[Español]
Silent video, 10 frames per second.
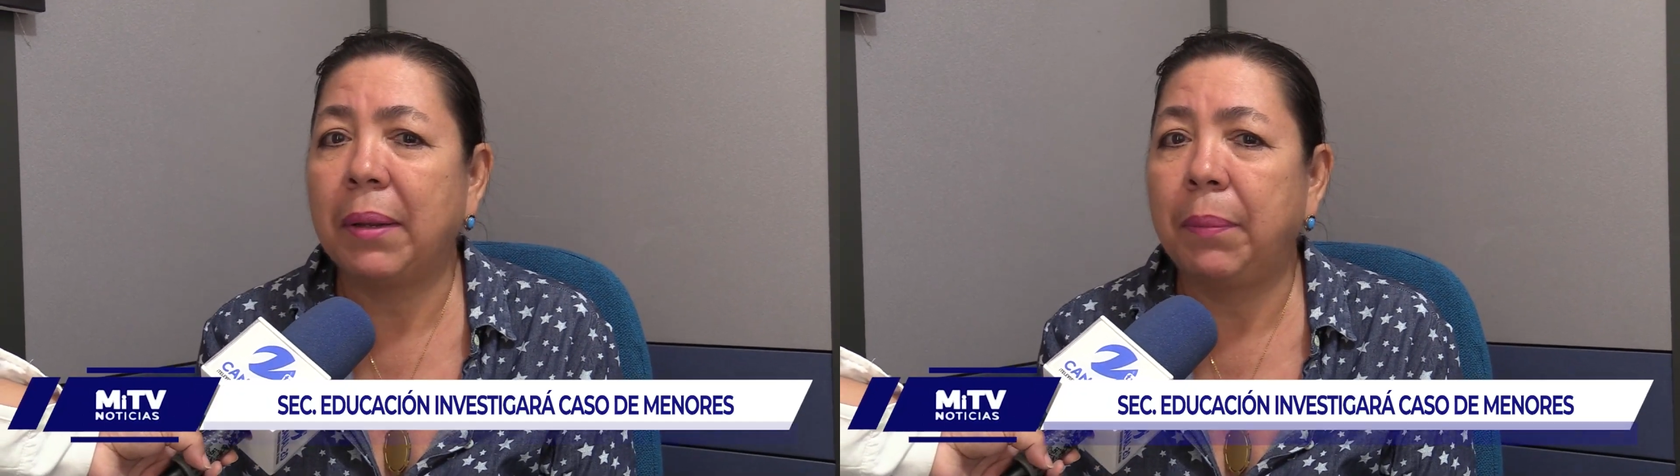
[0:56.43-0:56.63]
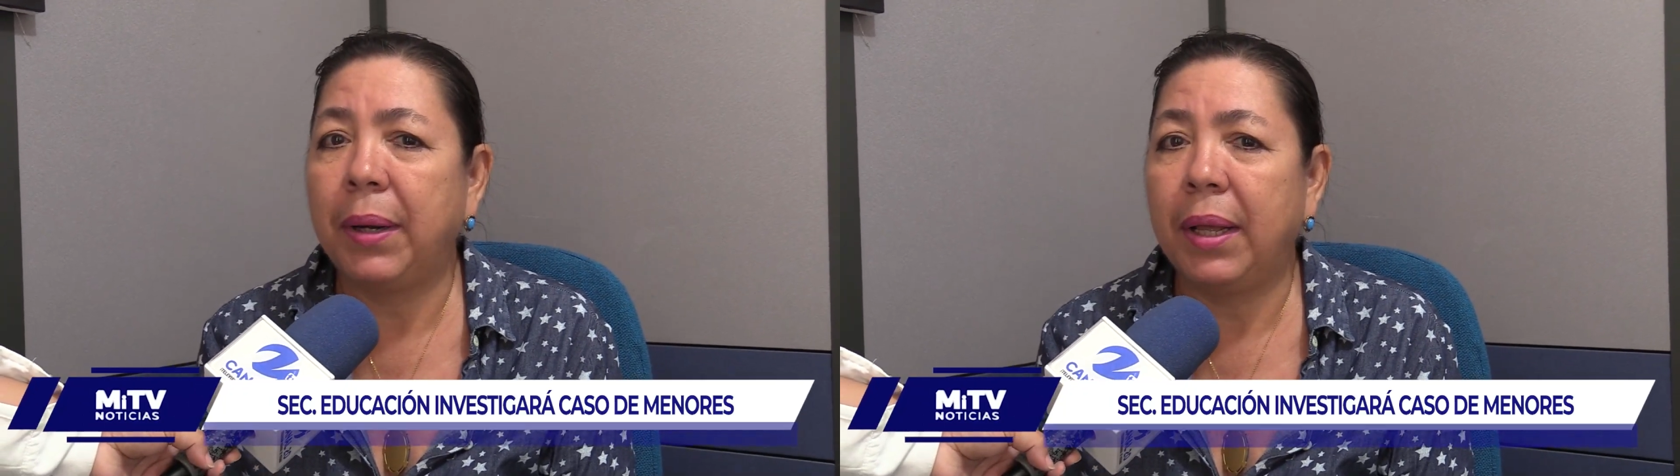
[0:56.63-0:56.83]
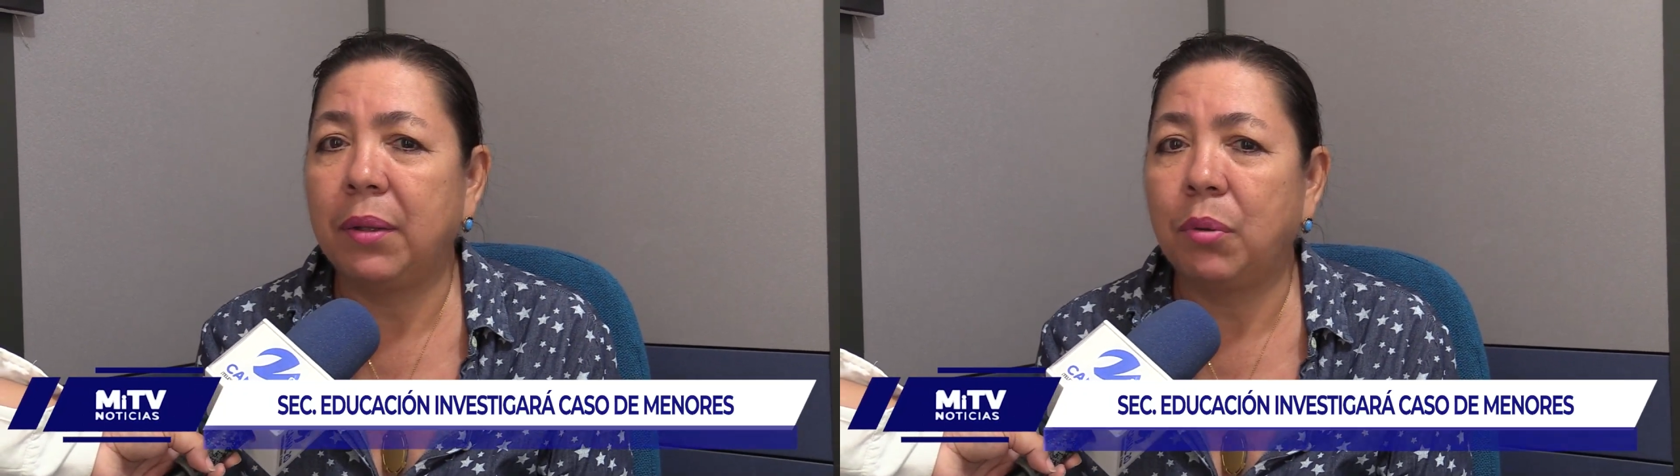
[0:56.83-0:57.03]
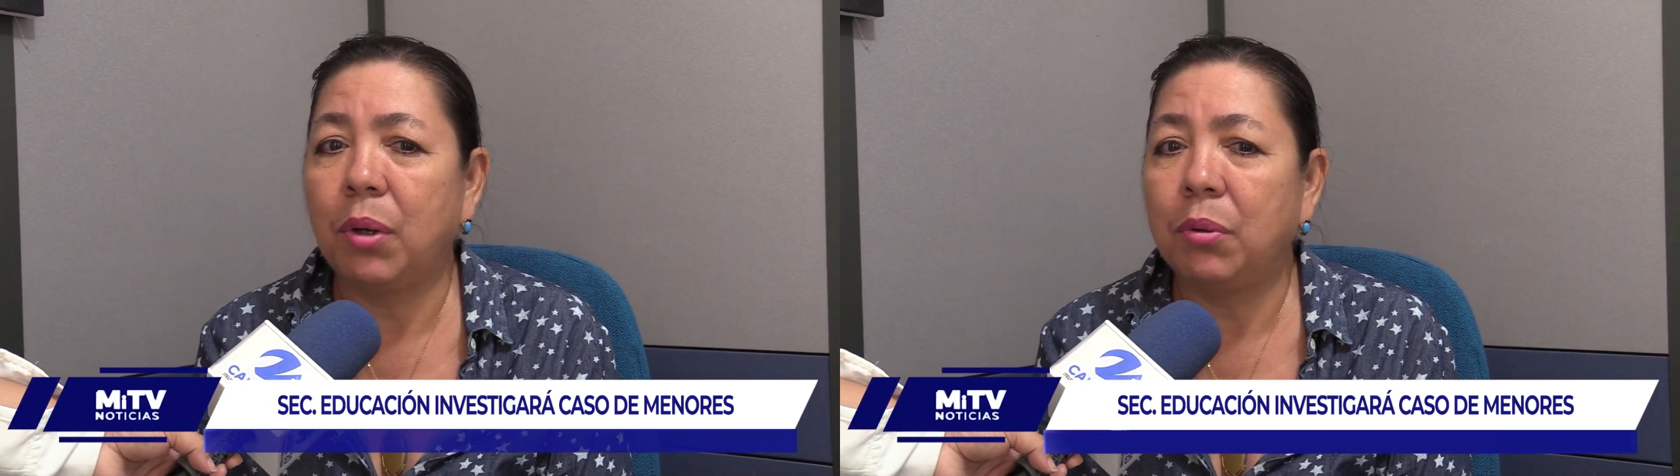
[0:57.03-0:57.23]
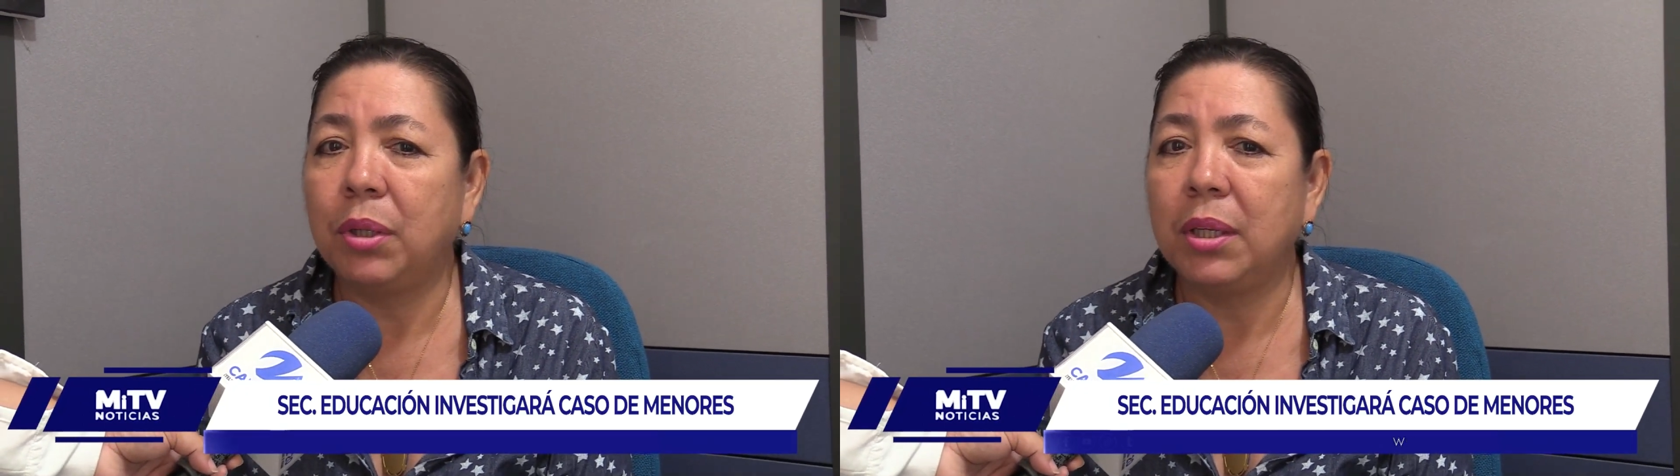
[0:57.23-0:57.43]
esperando
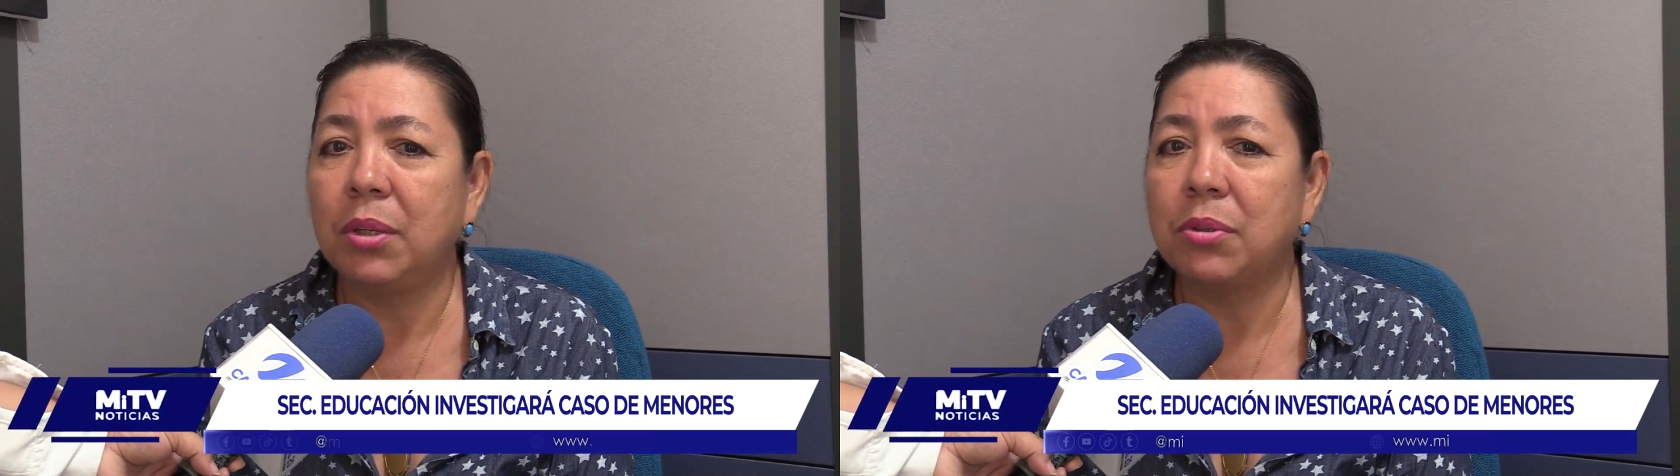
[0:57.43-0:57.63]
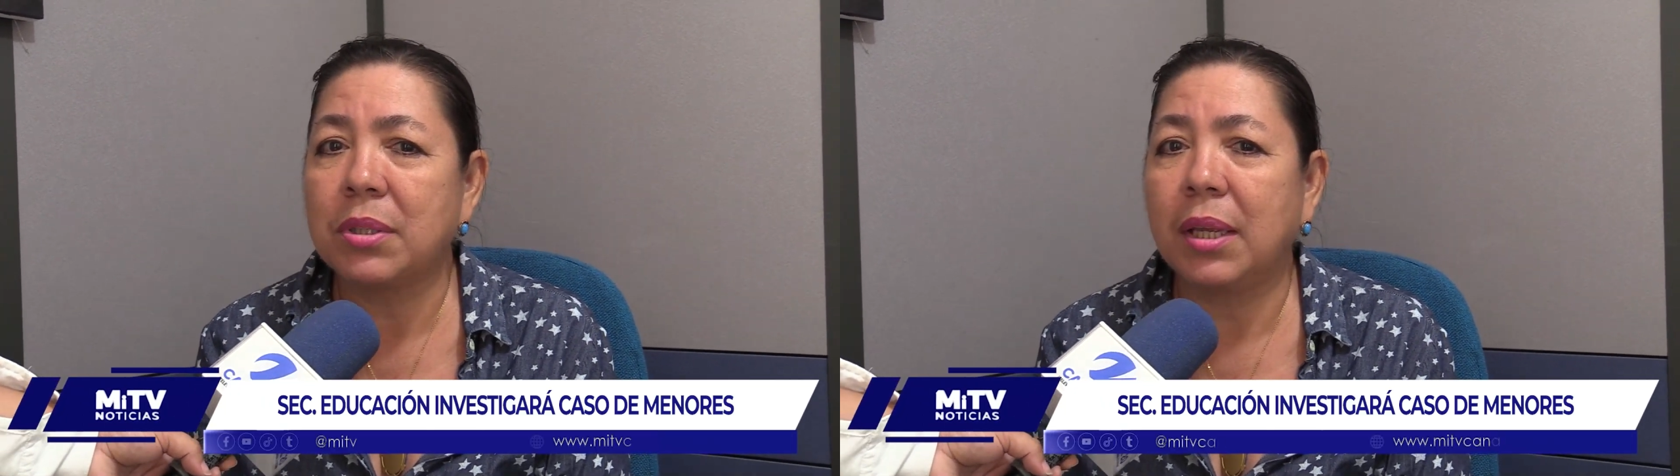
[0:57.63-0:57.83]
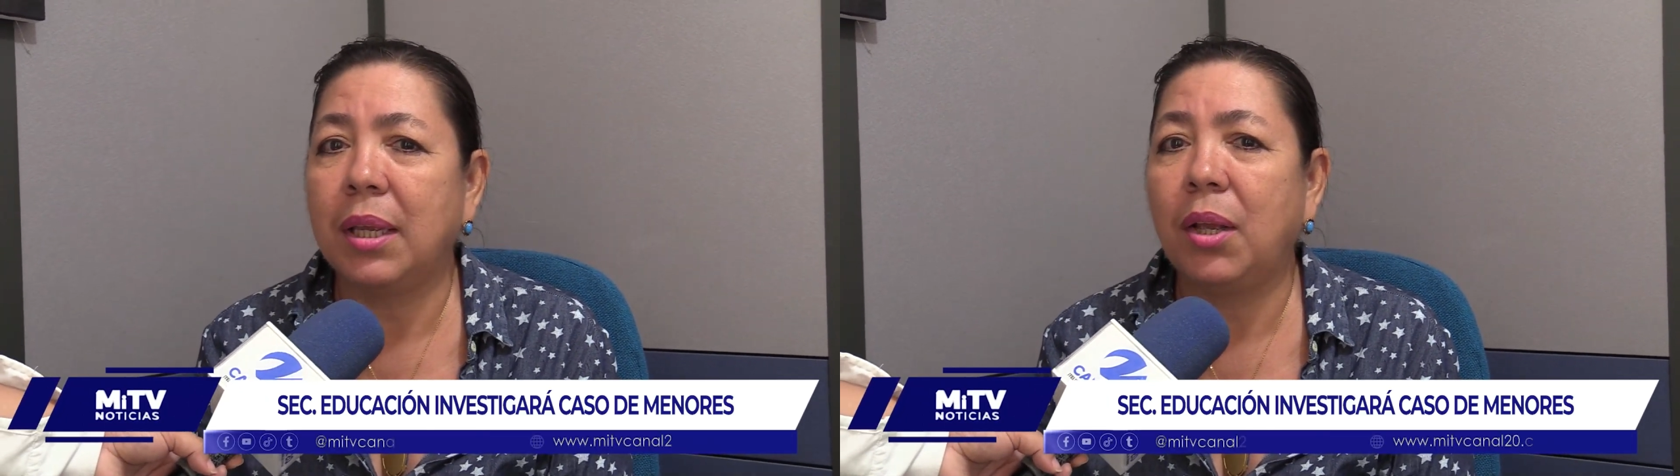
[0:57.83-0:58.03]
a los niños